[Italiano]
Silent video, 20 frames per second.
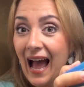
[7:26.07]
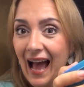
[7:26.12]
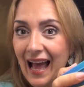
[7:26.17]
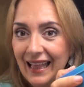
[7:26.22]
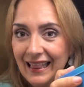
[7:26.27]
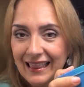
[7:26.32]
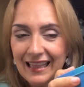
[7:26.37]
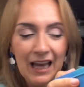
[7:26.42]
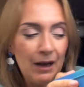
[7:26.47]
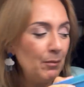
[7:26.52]

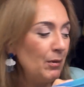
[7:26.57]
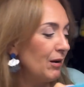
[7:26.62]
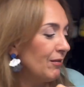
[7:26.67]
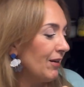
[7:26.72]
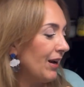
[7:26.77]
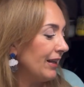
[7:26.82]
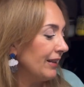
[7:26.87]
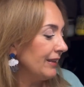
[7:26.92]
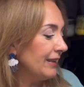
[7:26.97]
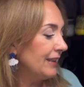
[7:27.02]
Andiamo
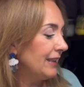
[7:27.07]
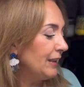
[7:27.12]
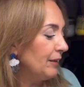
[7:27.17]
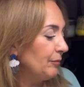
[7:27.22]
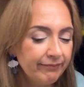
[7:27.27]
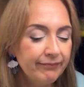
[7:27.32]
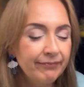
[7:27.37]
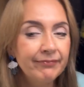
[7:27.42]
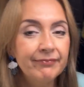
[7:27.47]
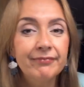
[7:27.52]

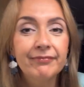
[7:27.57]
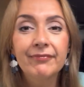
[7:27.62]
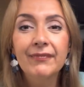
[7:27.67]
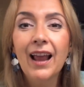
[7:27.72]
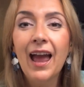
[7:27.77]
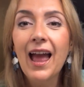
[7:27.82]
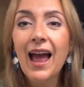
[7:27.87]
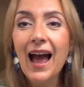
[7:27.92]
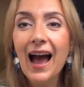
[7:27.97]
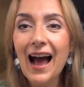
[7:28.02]
avanti.
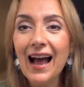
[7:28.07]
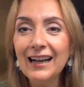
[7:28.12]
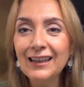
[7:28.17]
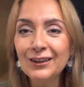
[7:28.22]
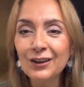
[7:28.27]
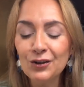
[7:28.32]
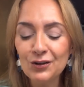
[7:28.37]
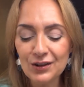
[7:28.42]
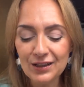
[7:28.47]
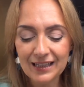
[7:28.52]

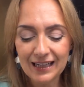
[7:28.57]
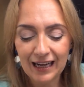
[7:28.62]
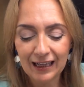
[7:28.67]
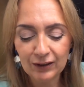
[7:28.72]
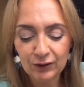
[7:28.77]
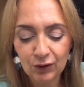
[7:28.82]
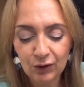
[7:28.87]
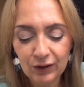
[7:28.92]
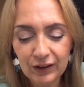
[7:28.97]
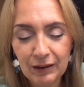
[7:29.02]
Altro
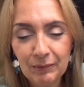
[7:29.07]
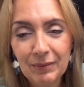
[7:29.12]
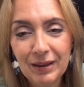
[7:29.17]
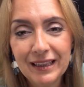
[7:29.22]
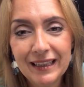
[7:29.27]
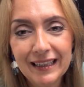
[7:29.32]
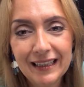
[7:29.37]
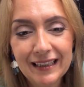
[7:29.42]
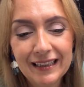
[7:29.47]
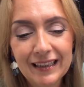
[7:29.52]
scatolo di
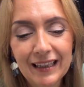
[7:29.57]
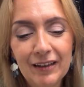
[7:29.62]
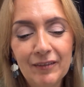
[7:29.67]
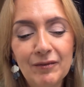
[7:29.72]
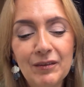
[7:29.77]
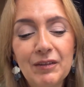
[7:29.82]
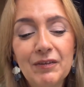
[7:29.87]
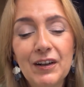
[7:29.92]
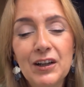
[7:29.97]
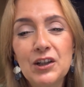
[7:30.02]
matite,
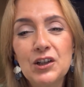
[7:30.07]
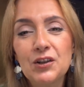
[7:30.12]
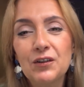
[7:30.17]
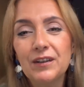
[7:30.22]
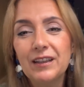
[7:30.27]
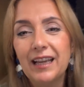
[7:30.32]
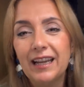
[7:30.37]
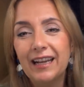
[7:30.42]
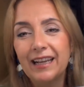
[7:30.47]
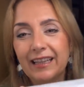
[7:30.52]
vi faccio
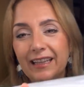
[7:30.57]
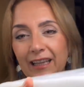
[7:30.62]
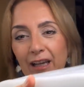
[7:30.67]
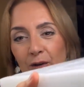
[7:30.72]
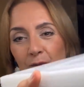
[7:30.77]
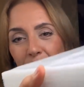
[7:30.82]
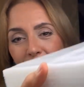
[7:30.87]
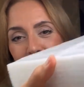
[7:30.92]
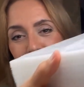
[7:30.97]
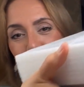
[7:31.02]
vedere
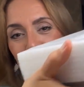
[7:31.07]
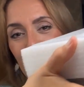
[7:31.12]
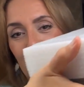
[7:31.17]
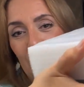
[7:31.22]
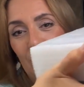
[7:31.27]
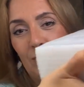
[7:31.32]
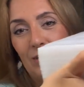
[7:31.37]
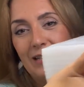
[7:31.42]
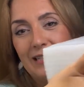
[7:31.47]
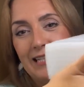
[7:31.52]
anche questa, era
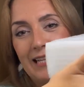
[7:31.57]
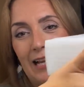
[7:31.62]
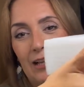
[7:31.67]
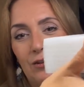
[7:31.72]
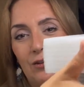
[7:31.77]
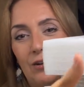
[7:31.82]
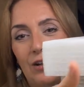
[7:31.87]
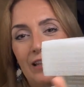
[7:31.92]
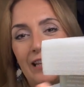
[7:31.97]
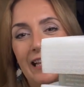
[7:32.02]
in una
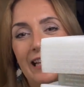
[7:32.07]
scatola di